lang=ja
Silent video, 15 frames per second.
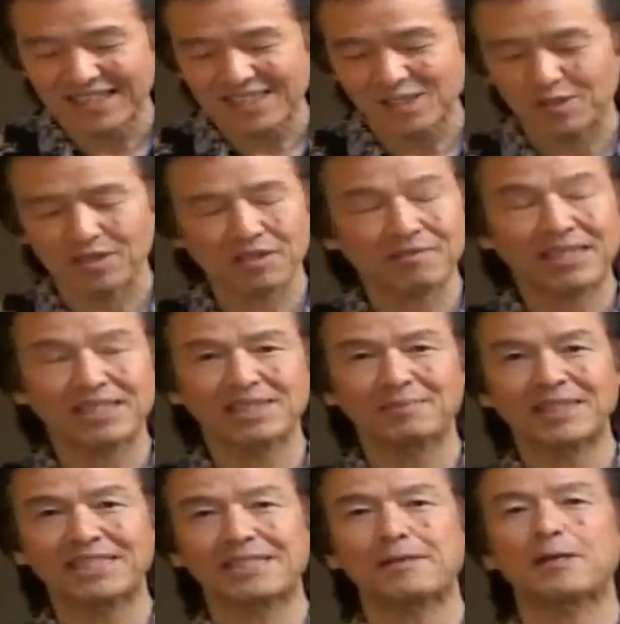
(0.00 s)
それでははじ
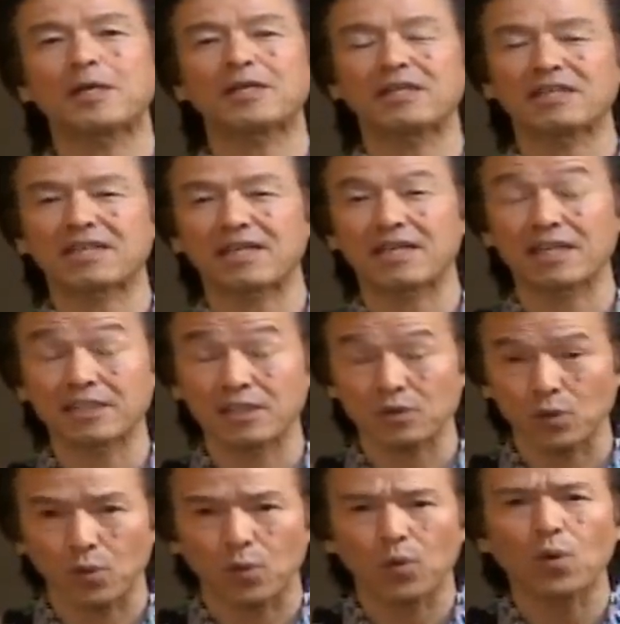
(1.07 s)
めに、空手道